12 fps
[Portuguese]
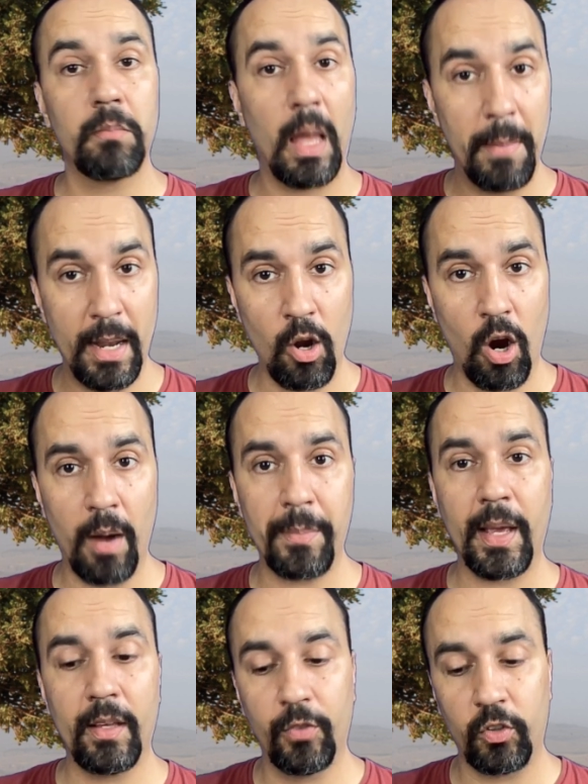é melhor,
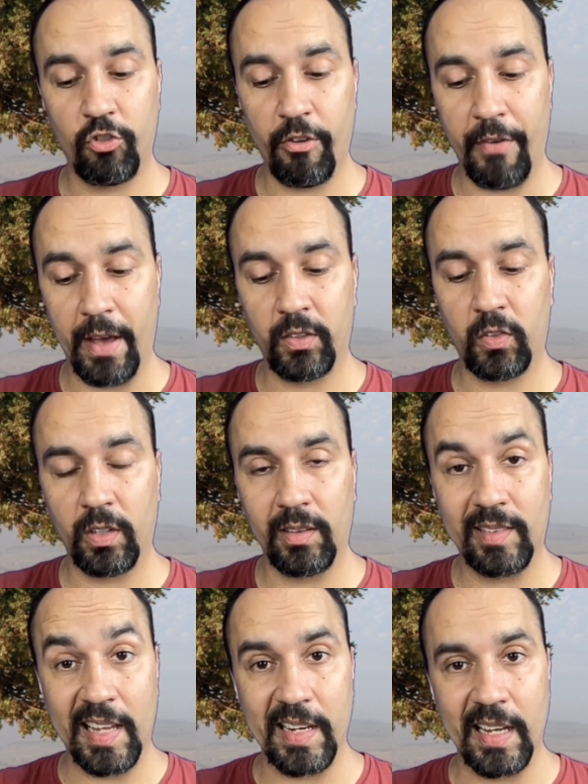porque aí você já vai se
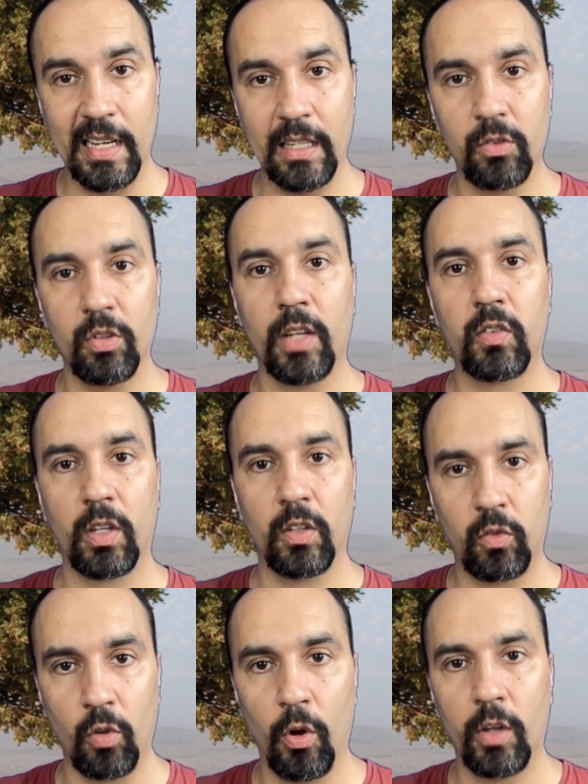inteirando das
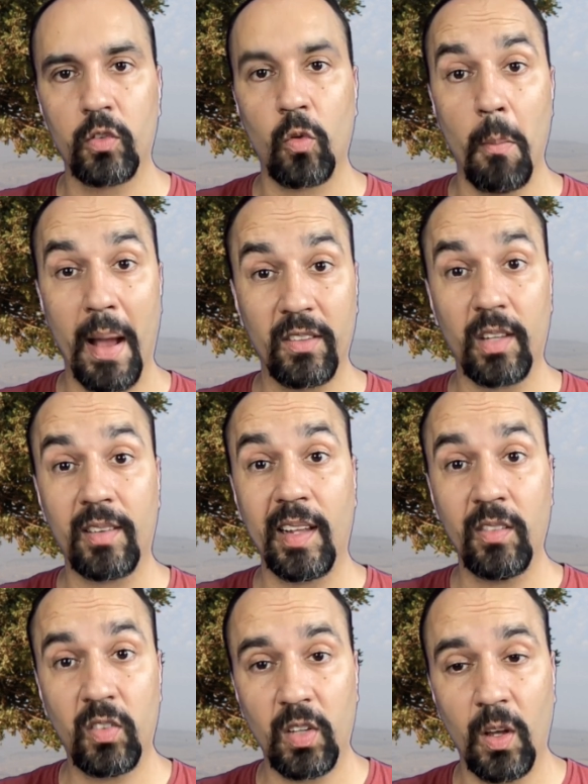questões com mais
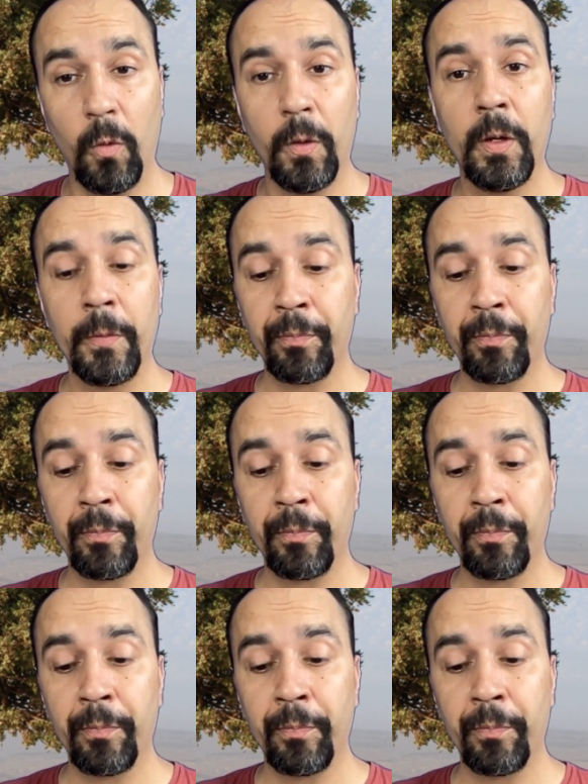atenção